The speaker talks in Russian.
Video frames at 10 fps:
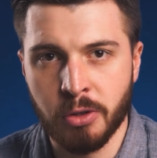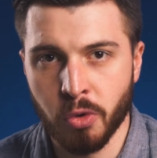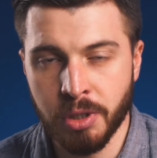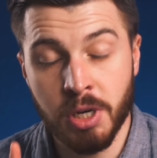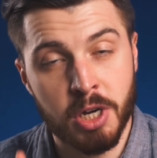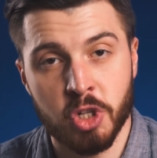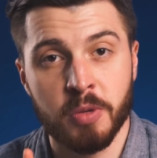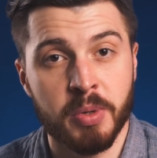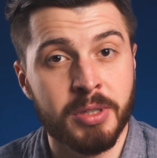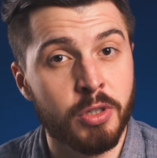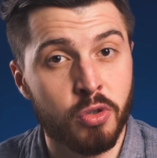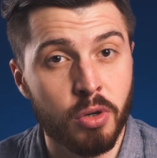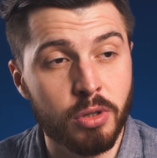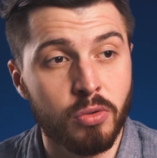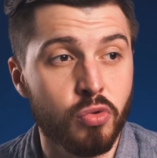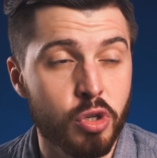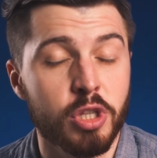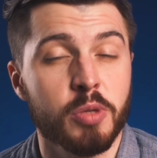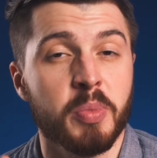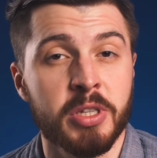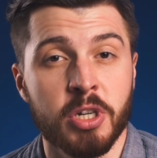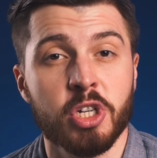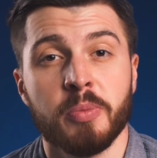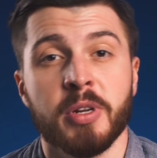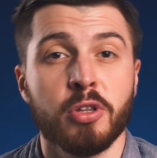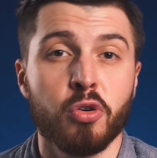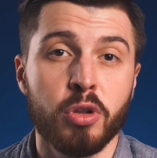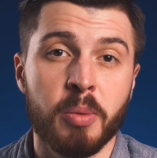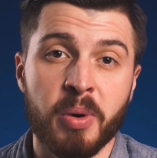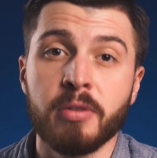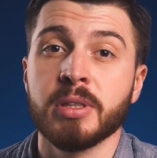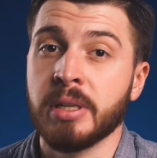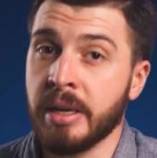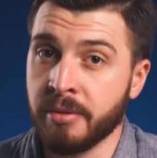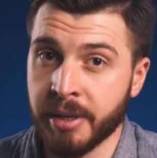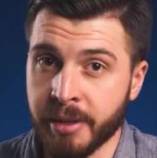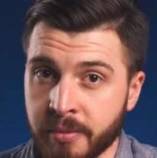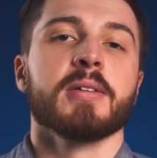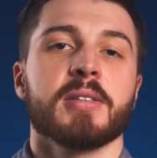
но не каждый подойдет, нужен с поддержкой протокола Power Delivery.